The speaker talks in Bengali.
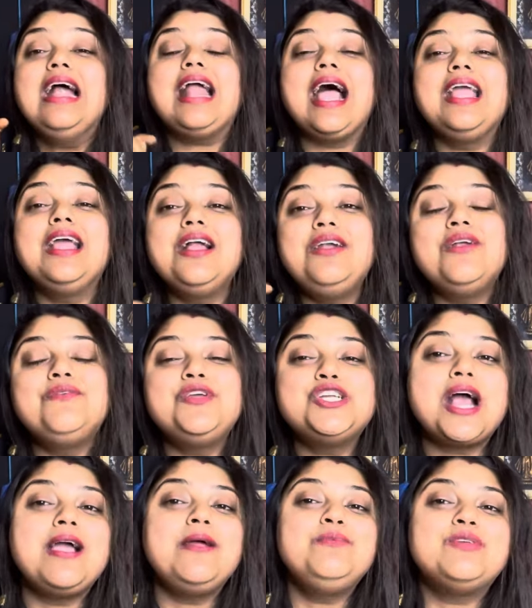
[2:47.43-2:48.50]
রাইহান রফি
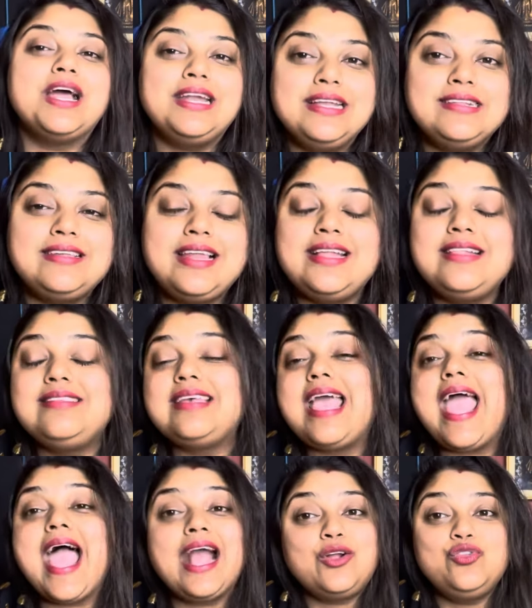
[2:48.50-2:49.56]
সাহেব জানিয়েছিলেন যে
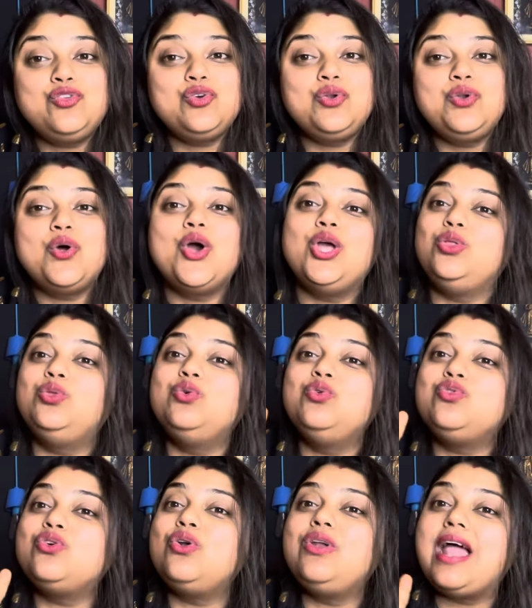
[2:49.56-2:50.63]
একজন নয়
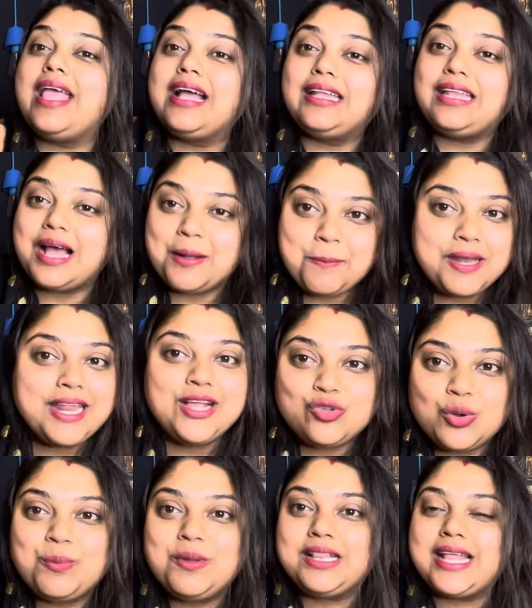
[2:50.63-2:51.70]
দুজন নায়িকা থাকবেন এই
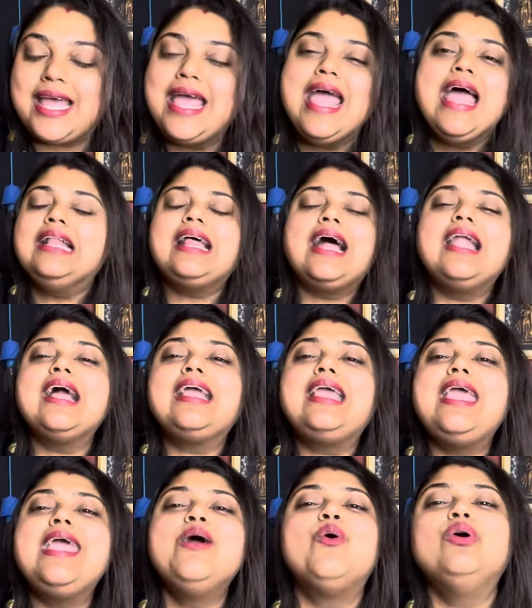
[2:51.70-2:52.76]
ছবিতে তারা
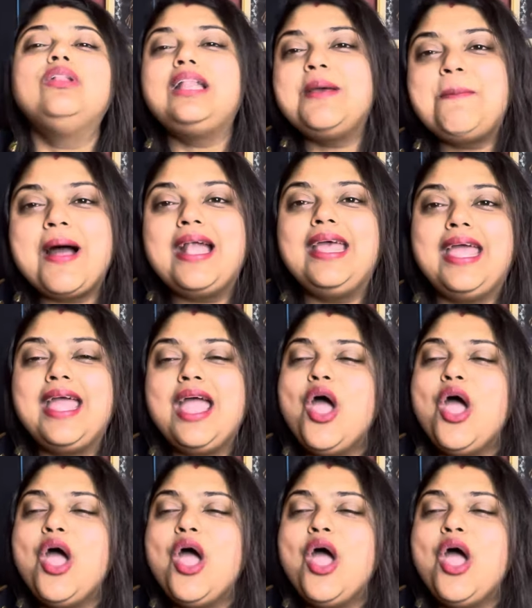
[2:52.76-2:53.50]
কে হতে পারে